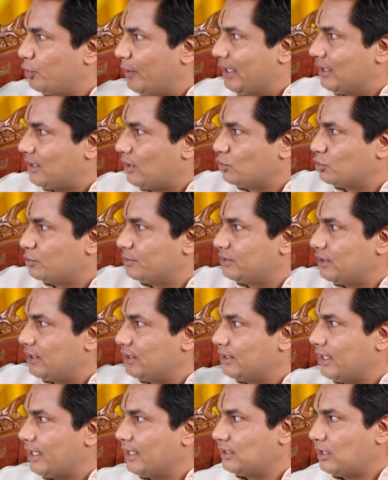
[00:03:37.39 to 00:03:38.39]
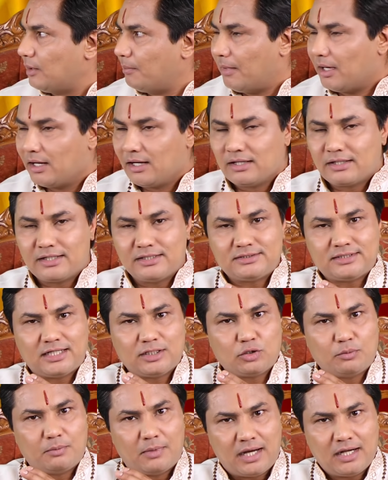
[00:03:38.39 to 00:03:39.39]
ट्वेल्थ हाउस में चले जाएंगे जहां मंगल के
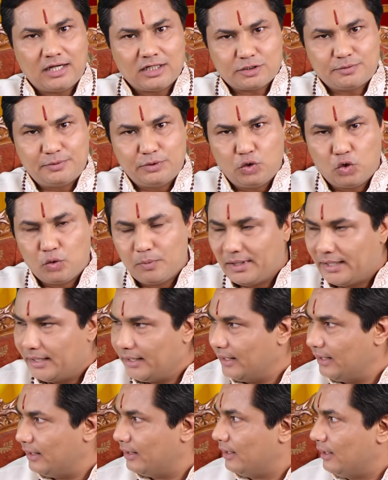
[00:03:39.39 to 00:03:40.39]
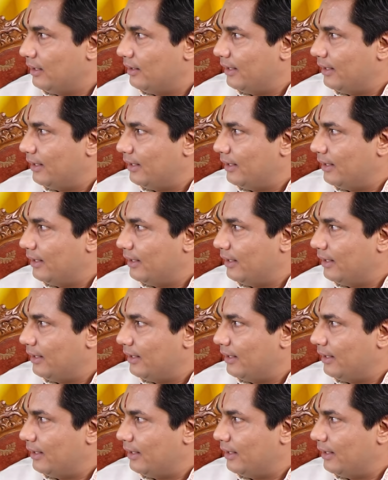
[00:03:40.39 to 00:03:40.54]
साथ महालक्ष्मी योग बनाएंगे